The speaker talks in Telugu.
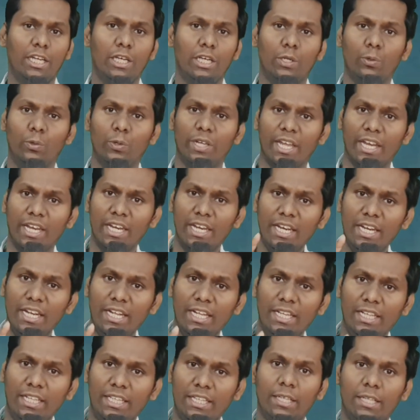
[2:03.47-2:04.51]
నువ్వు
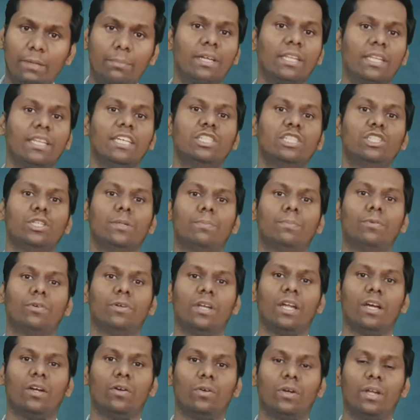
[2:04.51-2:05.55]
ఎంతమందికి
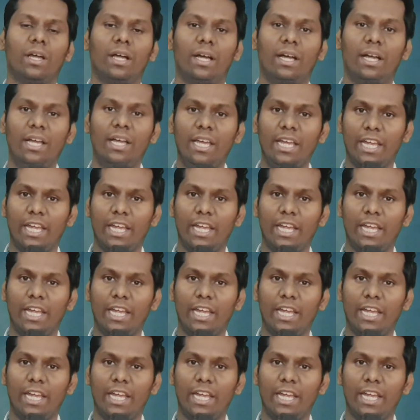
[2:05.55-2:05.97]
చెప్పుకున్నా కూడా